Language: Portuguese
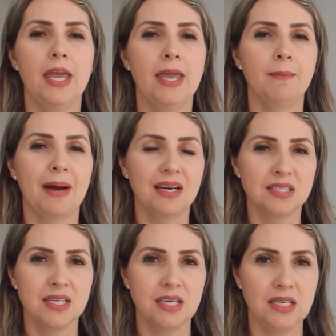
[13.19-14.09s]
em
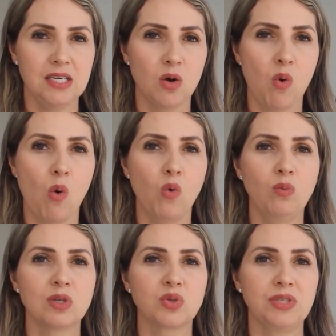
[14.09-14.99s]
parceria com
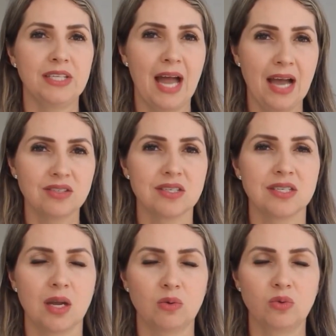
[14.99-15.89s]
algumas unidades de
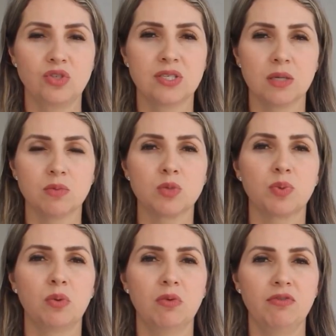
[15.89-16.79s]
saúde, estamos
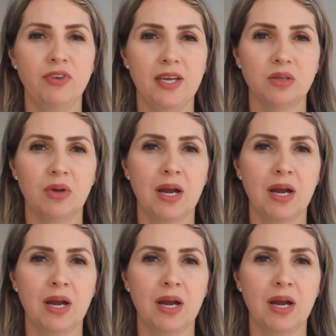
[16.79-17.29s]
promovendo a